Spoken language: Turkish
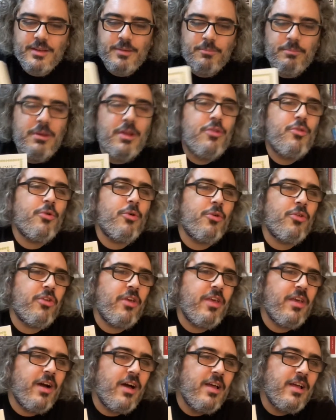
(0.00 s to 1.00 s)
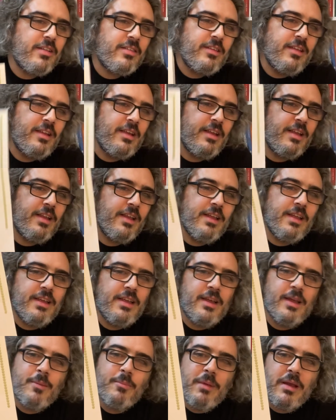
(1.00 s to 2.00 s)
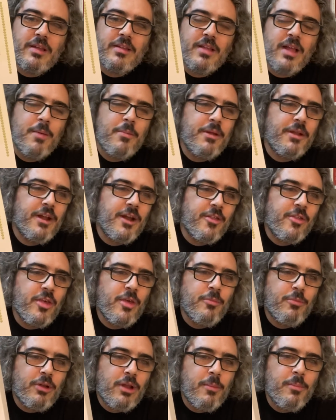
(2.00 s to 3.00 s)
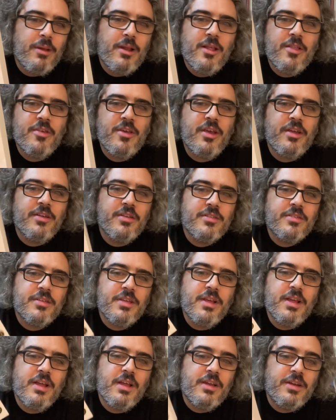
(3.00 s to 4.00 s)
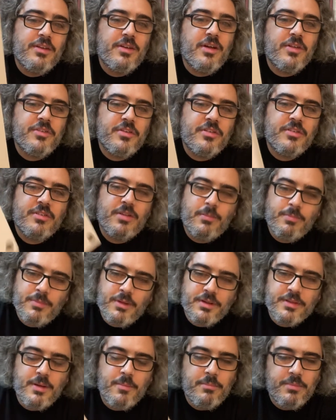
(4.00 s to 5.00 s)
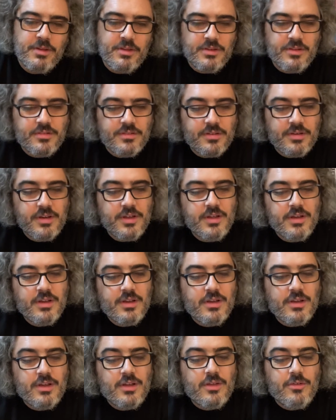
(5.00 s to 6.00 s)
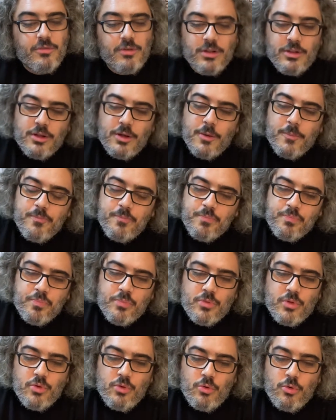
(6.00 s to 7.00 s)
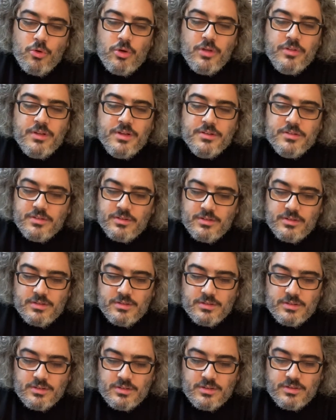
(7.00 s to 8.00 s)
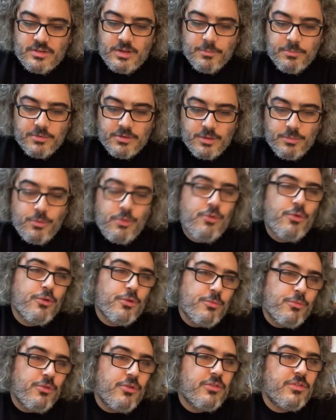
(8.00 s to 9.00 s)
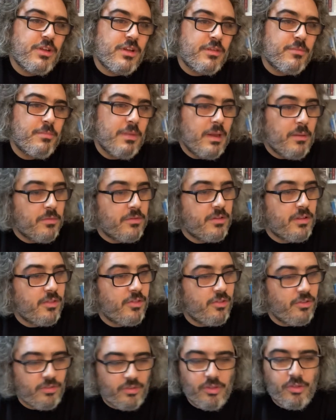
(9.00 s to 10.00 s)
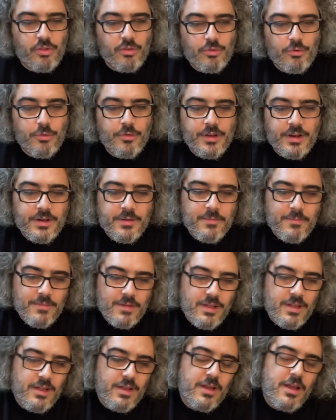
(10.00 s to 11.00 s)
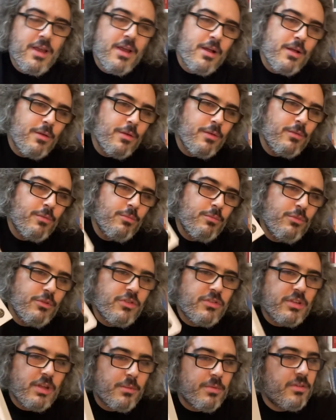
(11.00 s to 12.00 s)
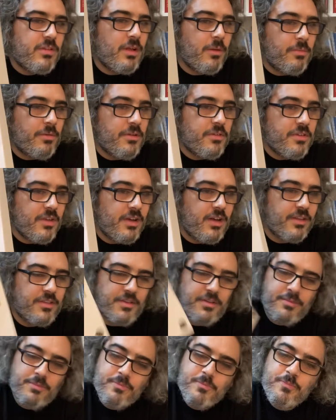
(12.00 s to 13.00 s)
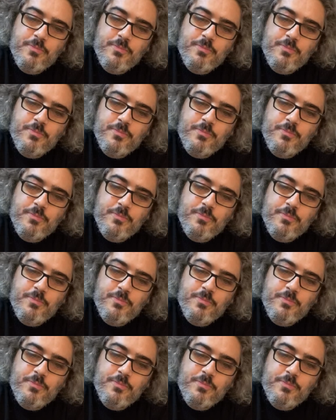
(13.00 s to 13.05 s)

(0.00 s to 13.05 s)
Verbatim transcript: birçok şeyi, hayatla ilgili belki de hemen her şeyi bulabileceğiniz nadir kitaplardan biridir. Valla o kadar kitap kitap okuyorum diyorsanız benim size ciddi ciddi önerim bu kitabı kitabınıza katın.